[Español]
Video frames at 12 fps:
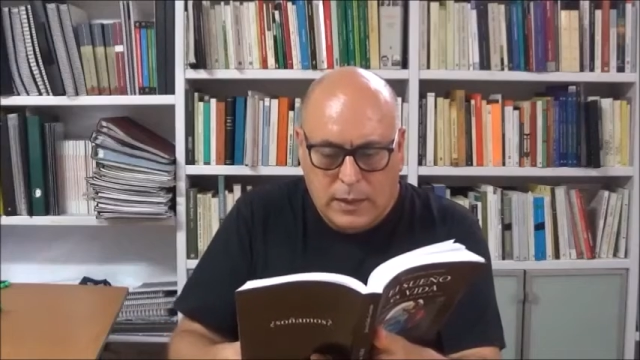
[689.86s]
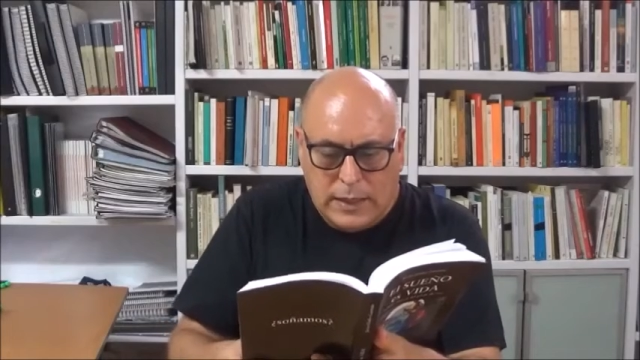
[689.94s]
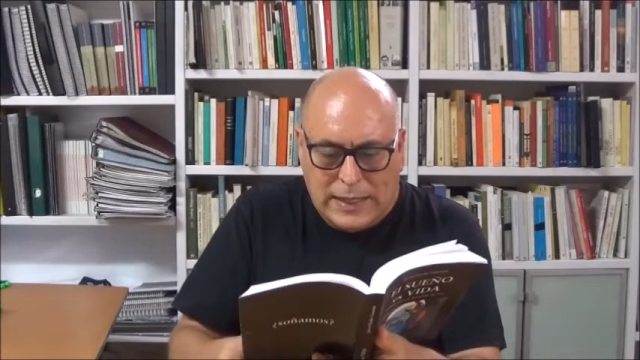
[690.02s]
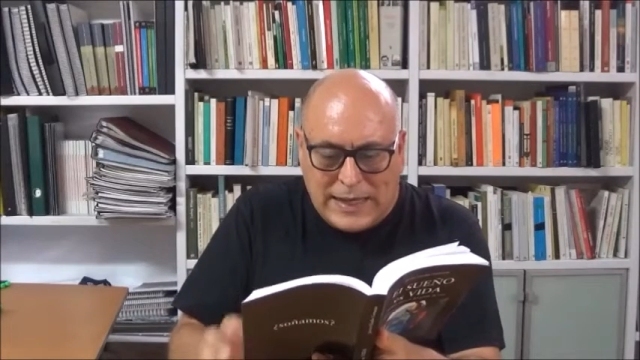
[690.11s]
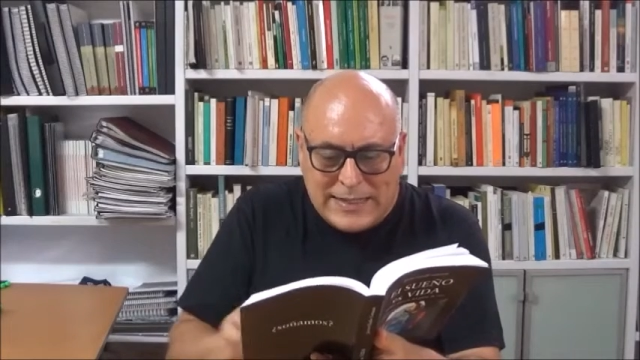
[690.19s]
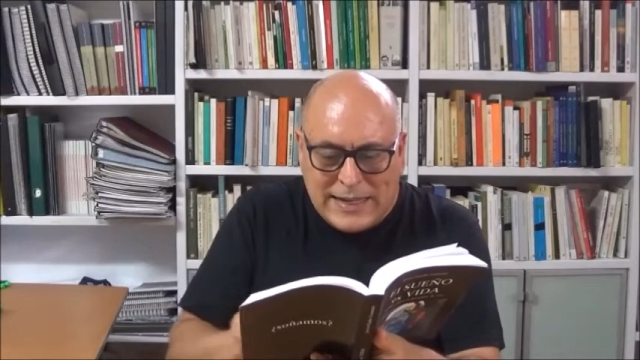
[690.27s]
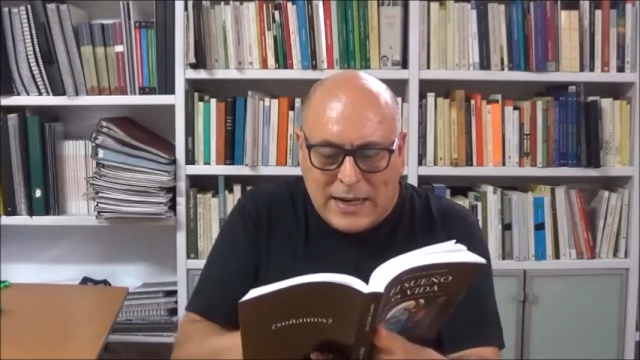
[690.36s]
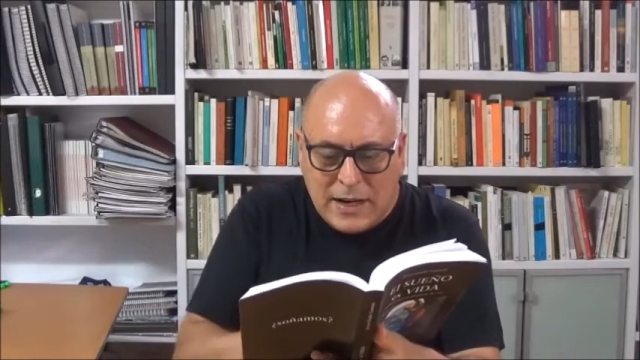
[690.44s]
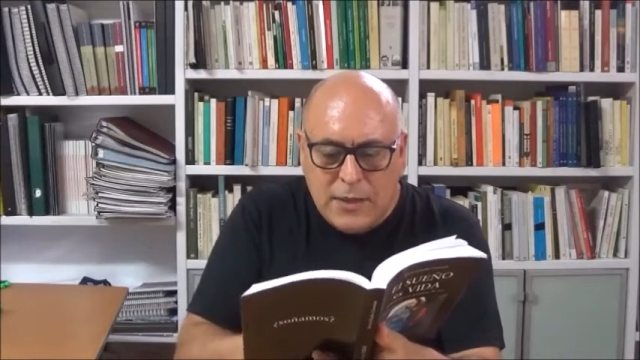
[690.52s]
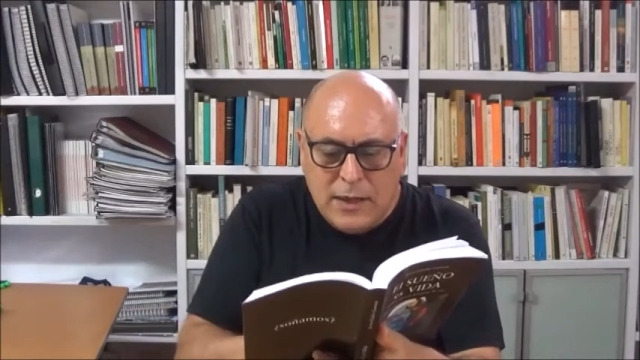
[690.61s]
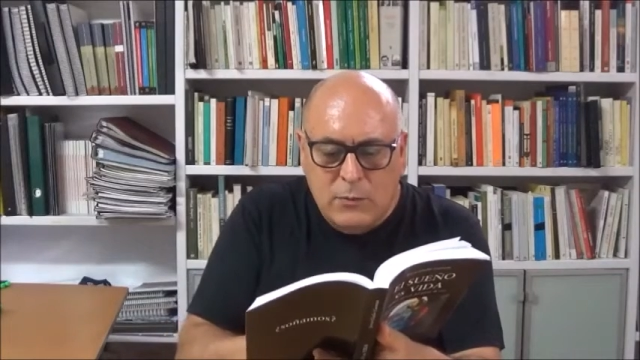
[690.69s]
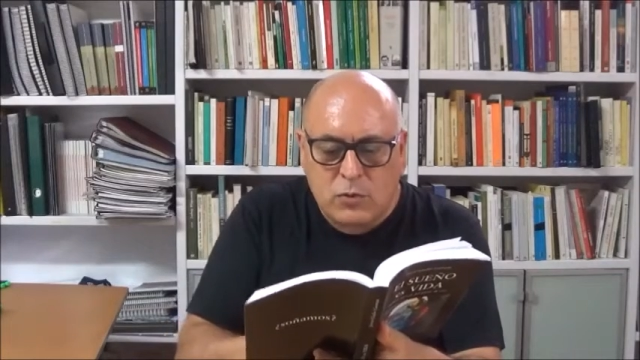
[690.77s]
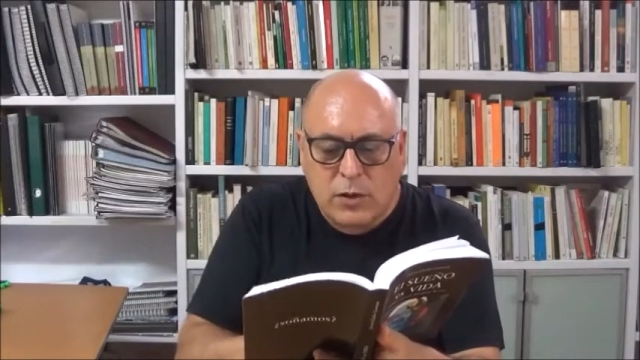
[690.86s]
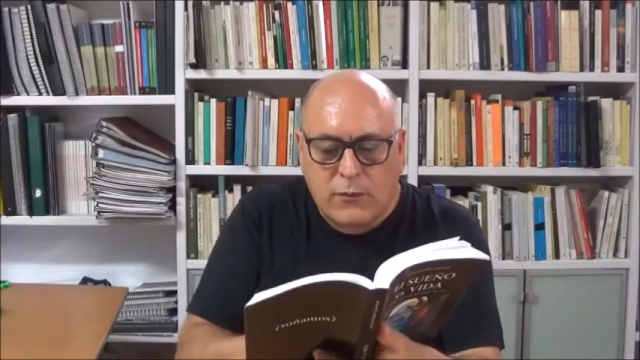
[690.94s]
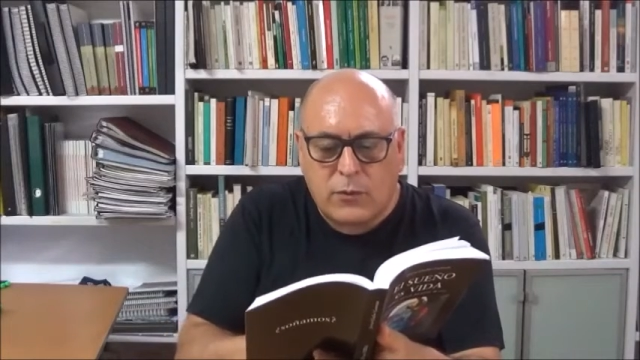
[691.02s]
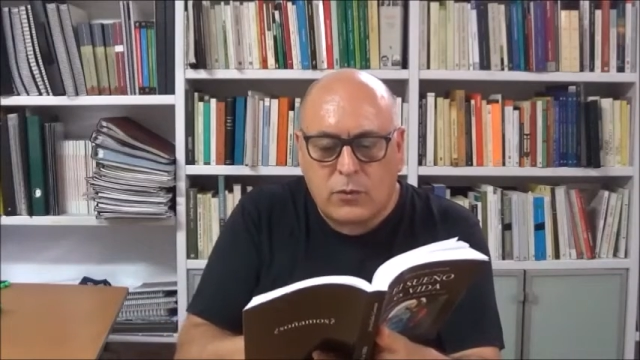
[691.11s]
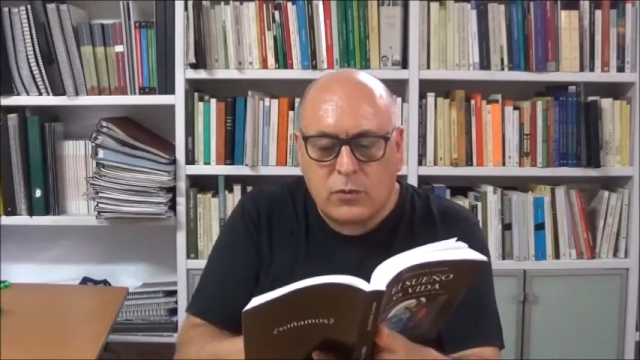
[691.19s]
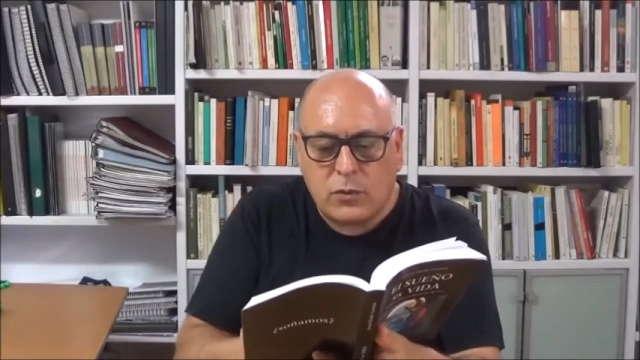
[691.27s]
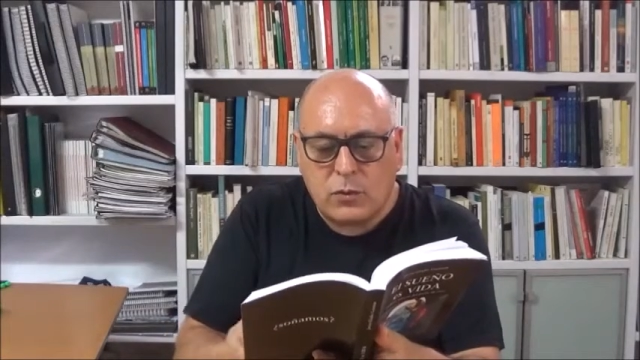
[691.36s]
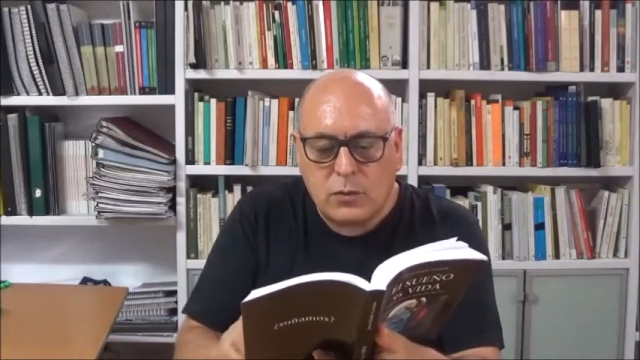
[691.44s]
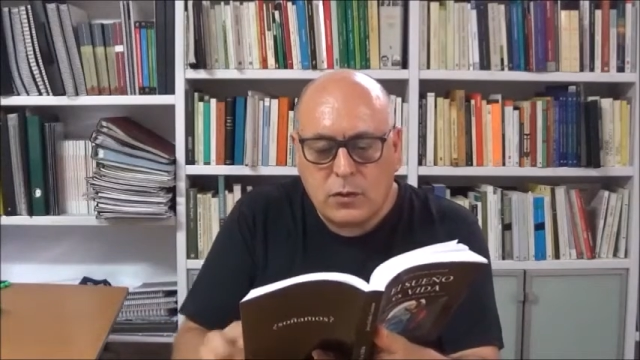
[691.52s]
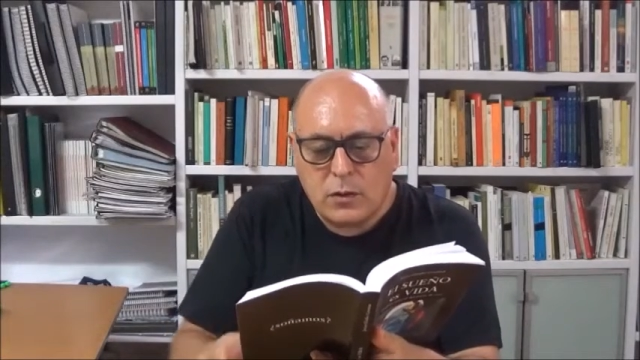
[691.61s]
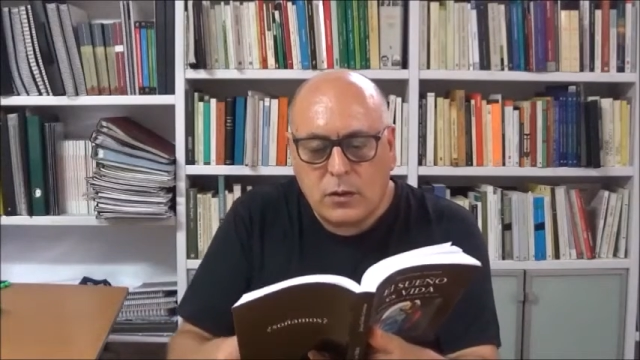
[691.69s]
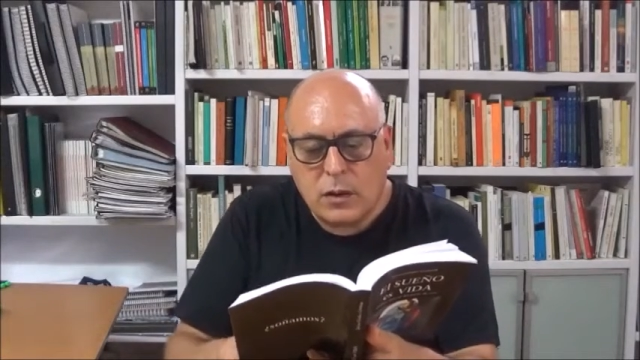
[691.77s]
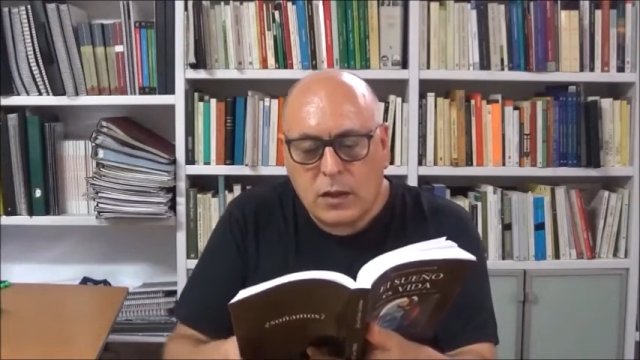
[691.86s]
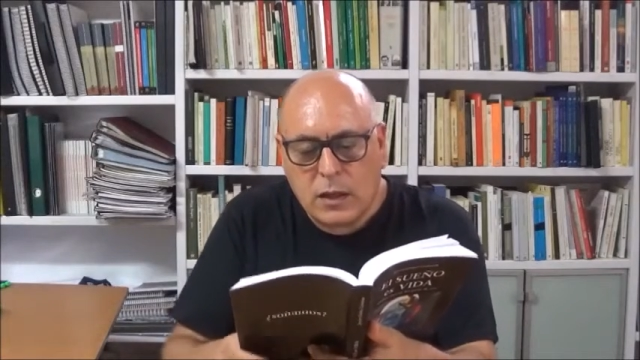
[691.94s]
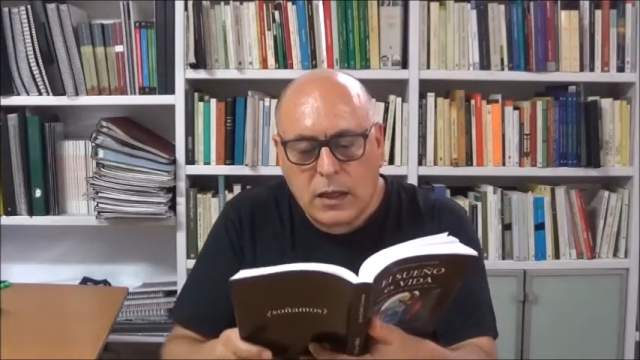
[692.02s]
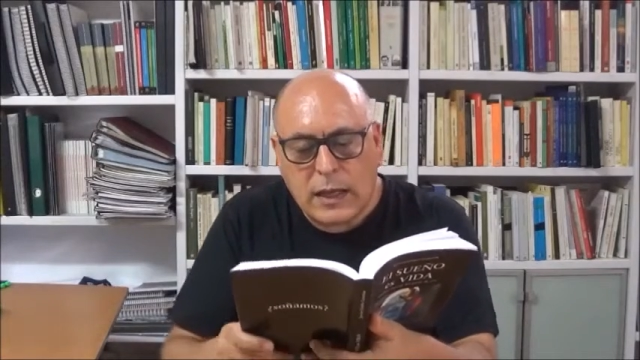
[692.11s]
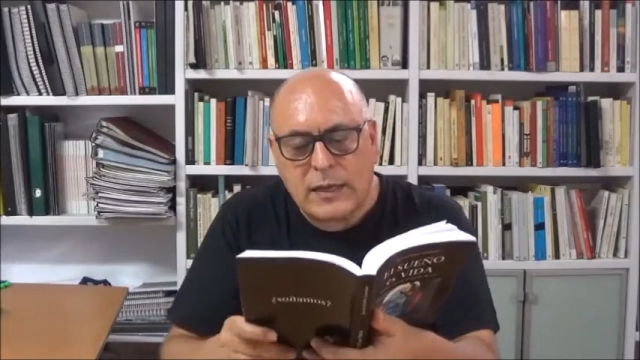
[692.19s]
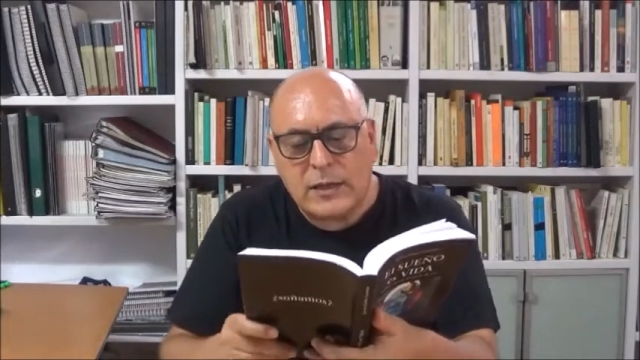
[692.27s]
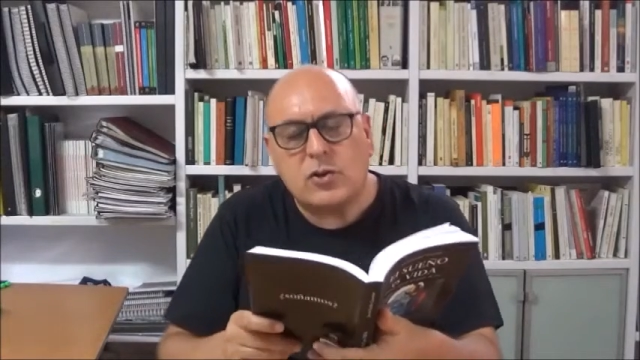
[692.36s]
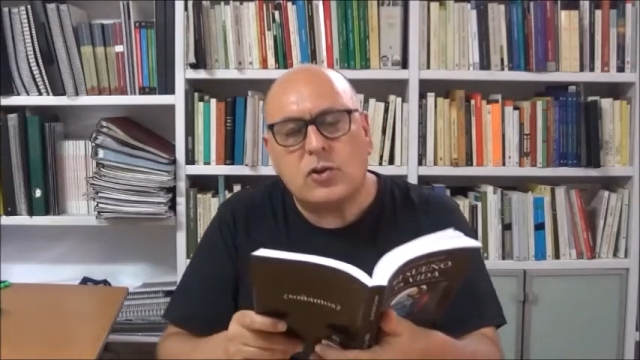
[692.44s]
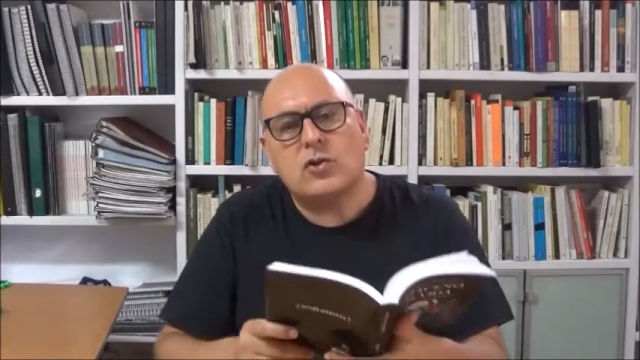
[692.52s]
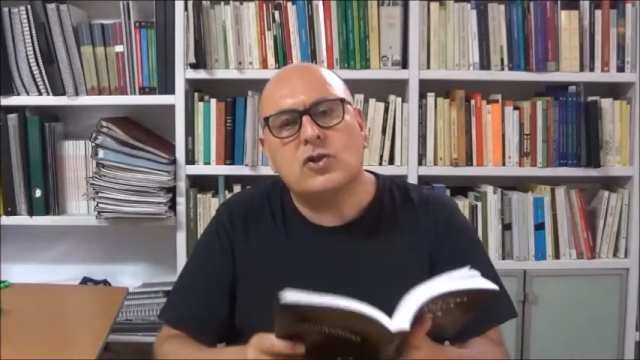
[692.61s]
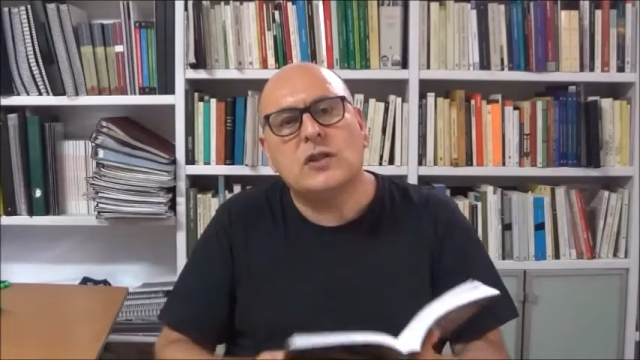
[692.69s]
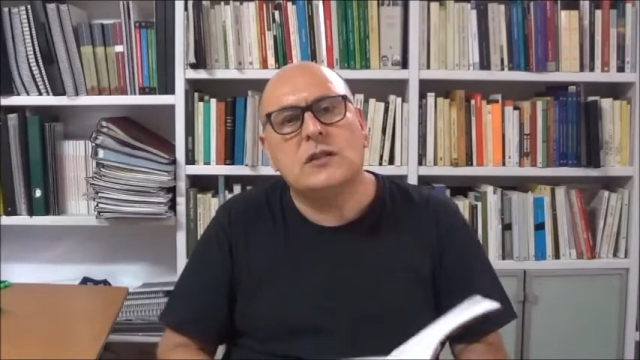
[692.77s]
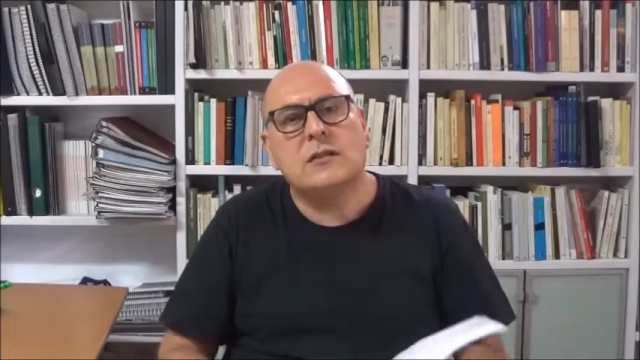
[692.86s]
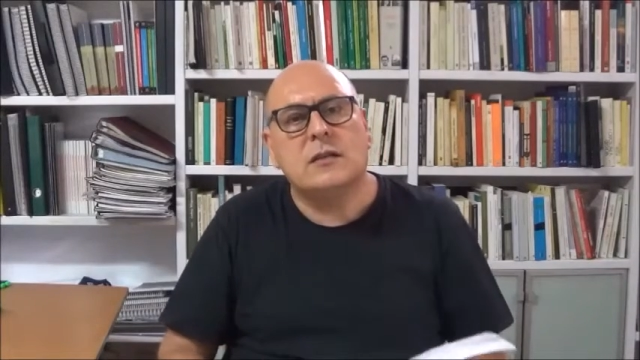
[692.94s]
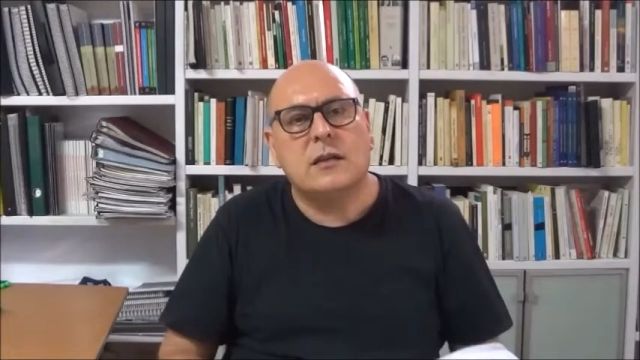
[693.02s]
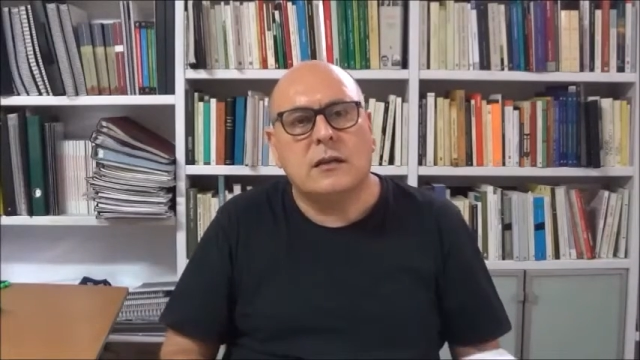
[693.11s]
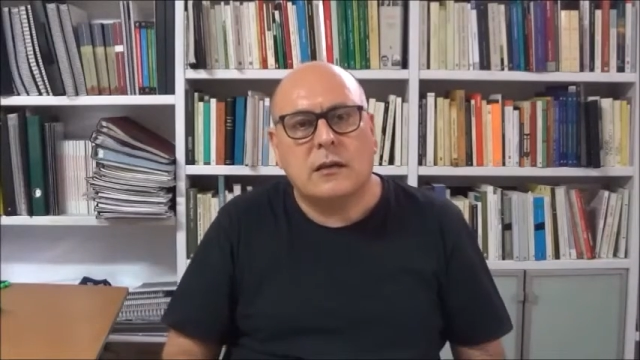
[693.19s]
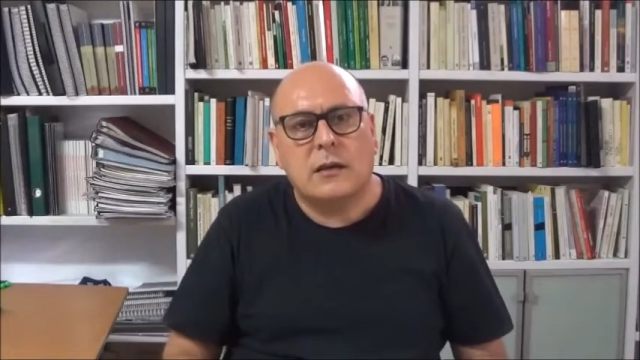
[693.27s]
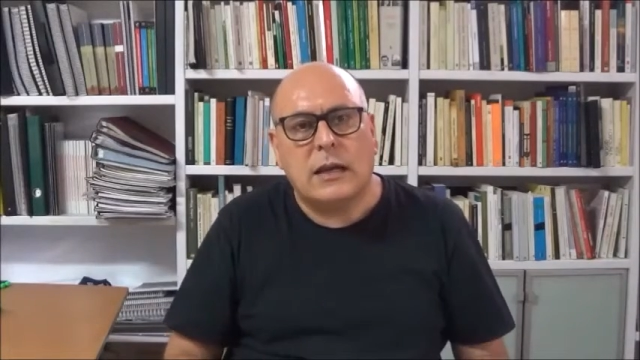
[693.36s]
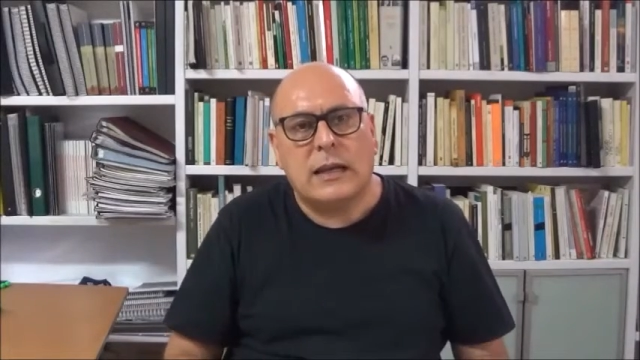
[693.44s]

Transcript: Las analizaremos a fondo, en eso consiste